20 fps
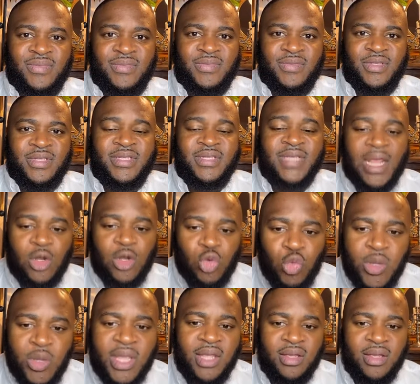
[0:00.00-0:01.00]
C'est
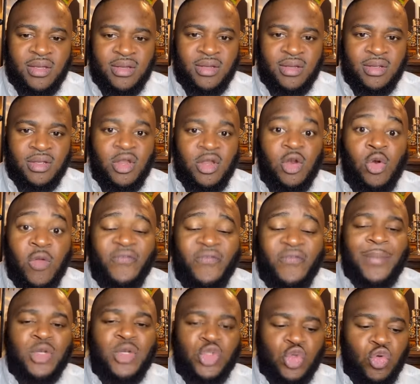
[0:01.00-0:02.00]
lui le
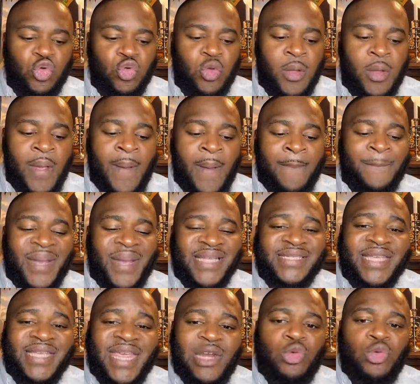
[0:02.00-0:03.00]
fameux jour. Parce
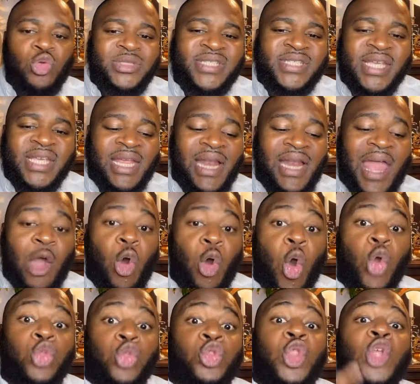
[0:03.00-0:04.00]
qu'il nous dit qu'il est
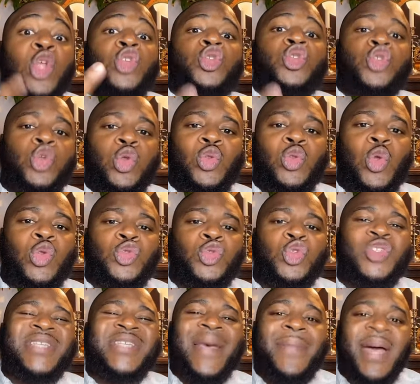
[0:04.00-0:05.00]
au-dessus
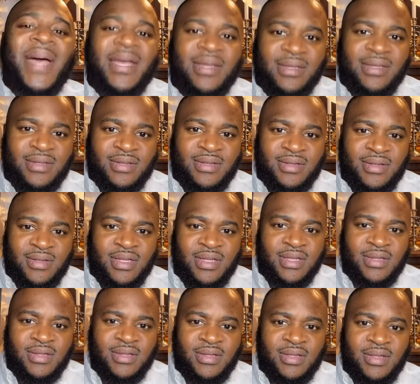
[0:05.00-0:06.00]
du sabbat.
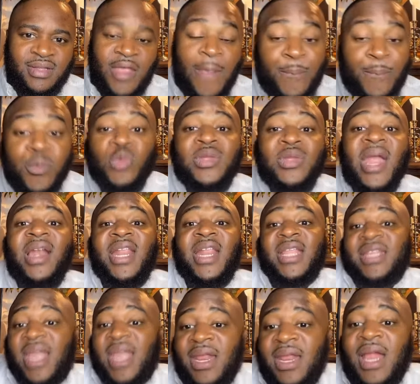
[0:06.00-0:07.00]
Et pourtant,
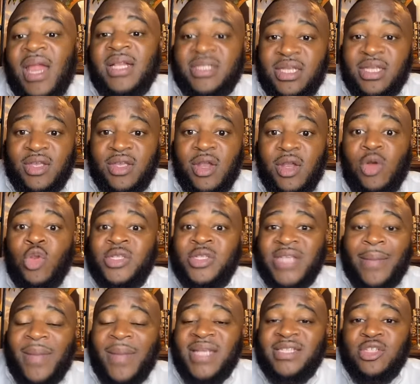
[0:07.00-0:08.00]
l'Éternel dit que le
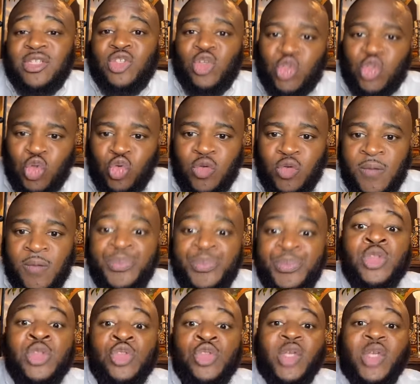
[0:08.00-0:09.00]
sabbat, c'est son jour.
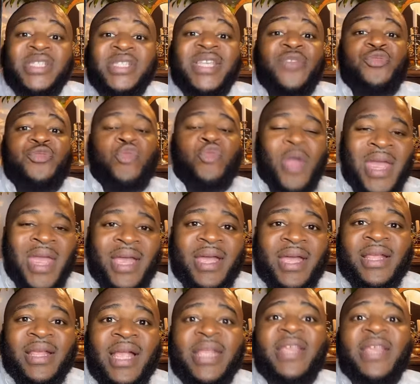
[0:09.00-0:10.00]
Donc, si vous voyez
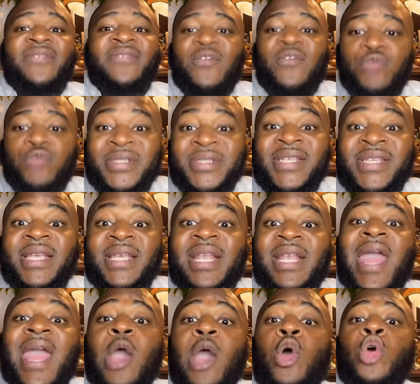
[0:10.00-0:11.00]
quelqu'un qui vient vous dire qu'il
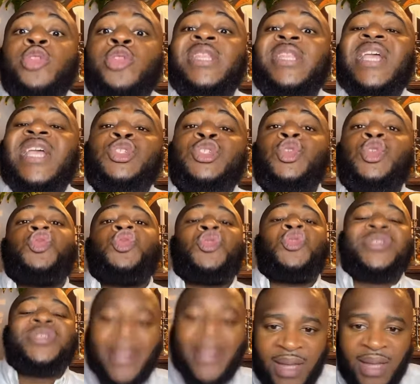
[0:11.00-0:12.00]
est au-dessus du
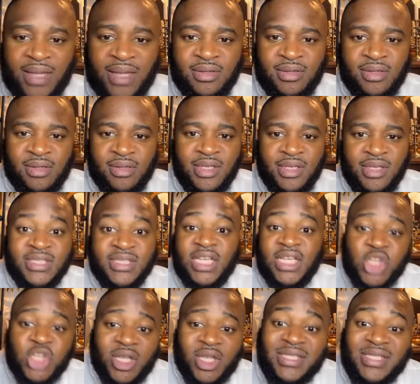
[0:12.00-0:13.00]
sabbat,
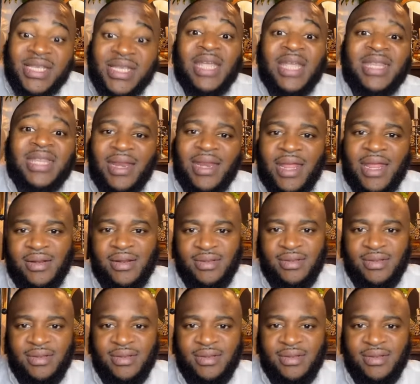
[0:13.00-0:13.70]
sachez que c'est l'Éternel.